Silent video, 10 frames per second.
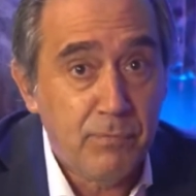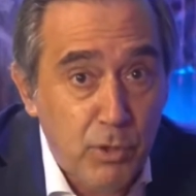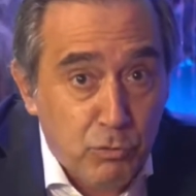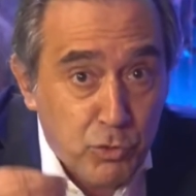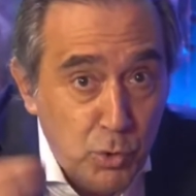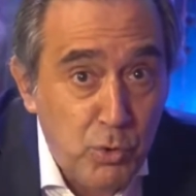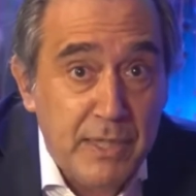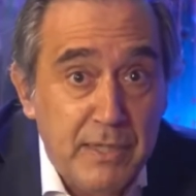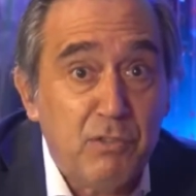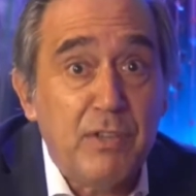
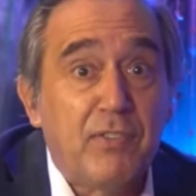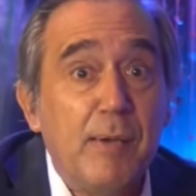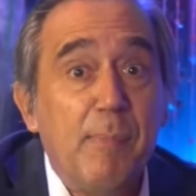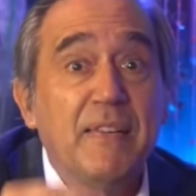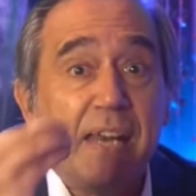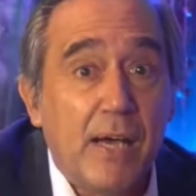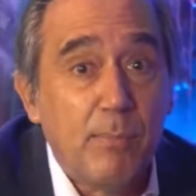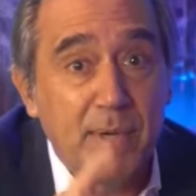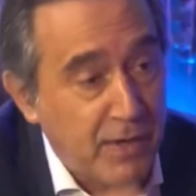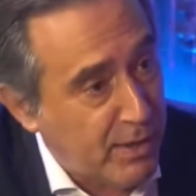Estuda, deixa de ser mandrião.
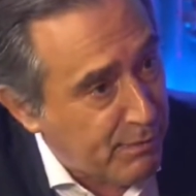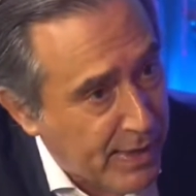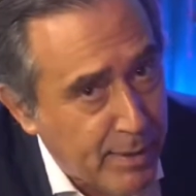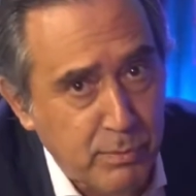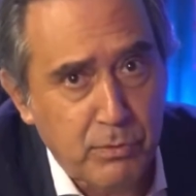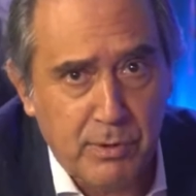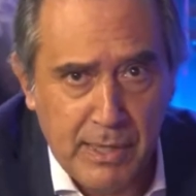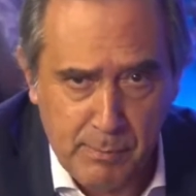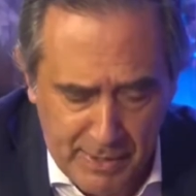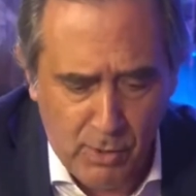Mandrião é vagabundo,
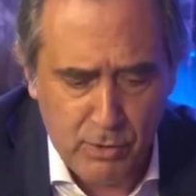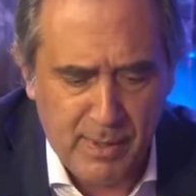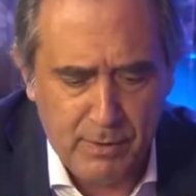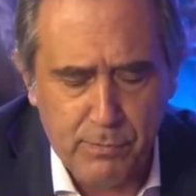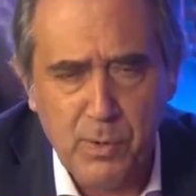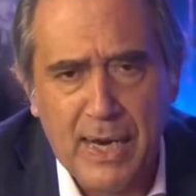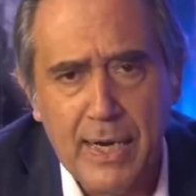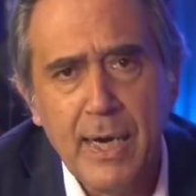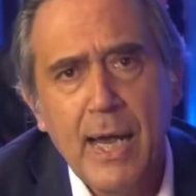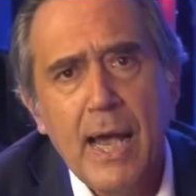né? Uma é. linguagem mais vulgar.
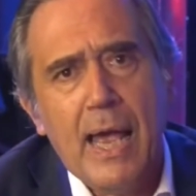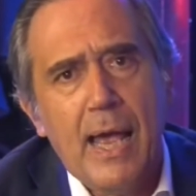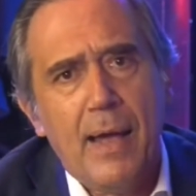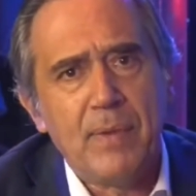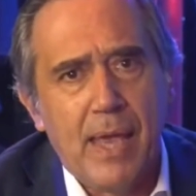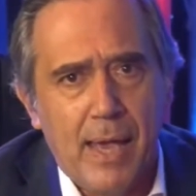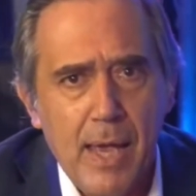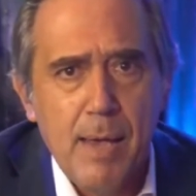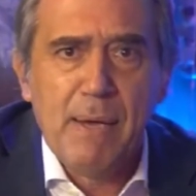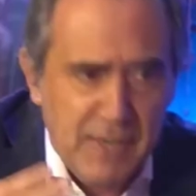Essa eu já, é, é, essa
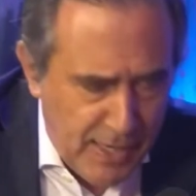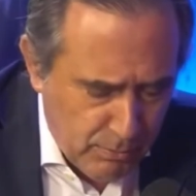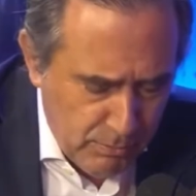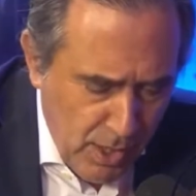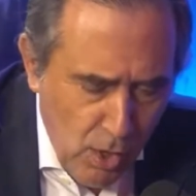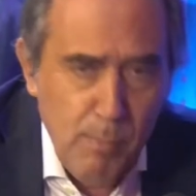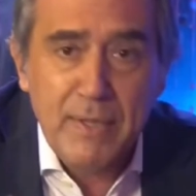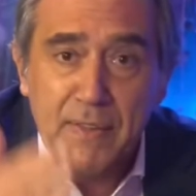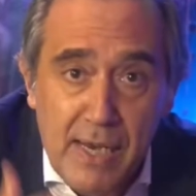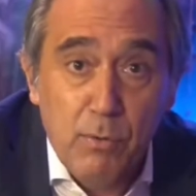já Mandrião. Sabia. O
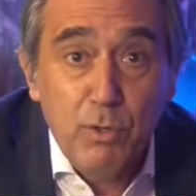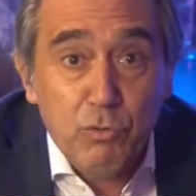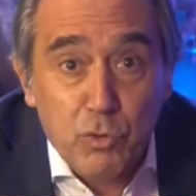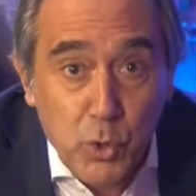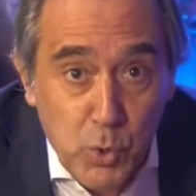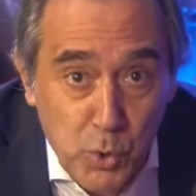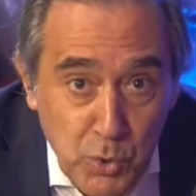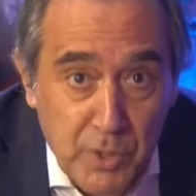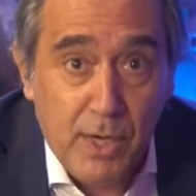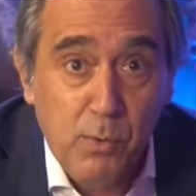mandrião
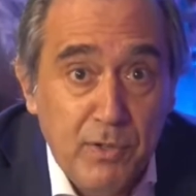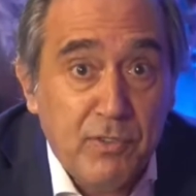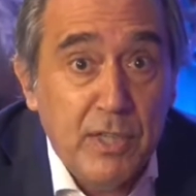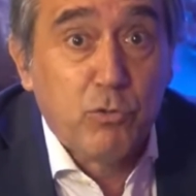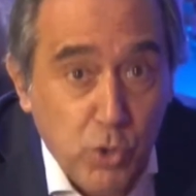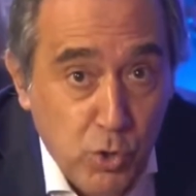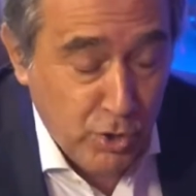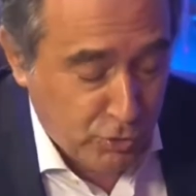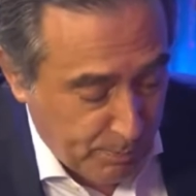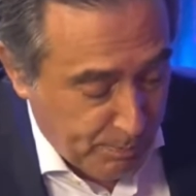estuda. Winston
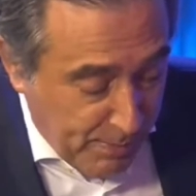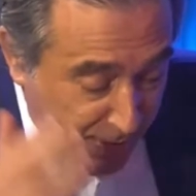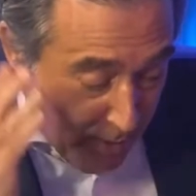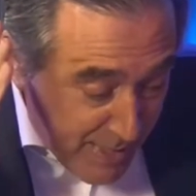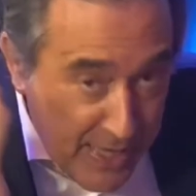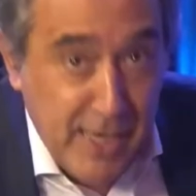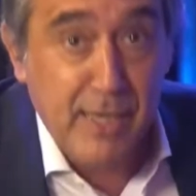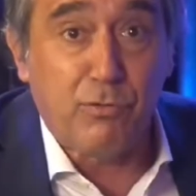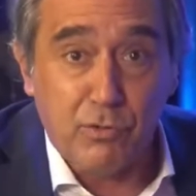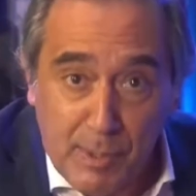Churchill,
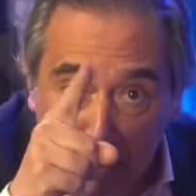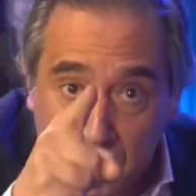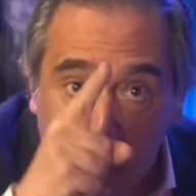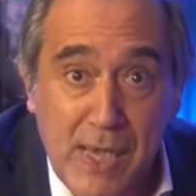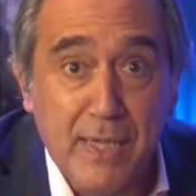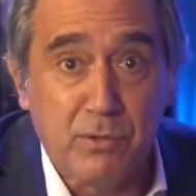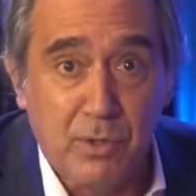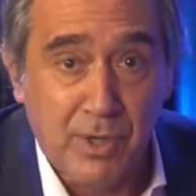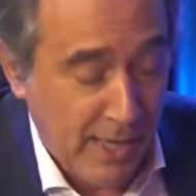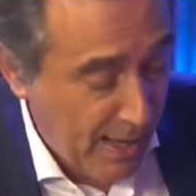primeiro-ministro, sabe de quando?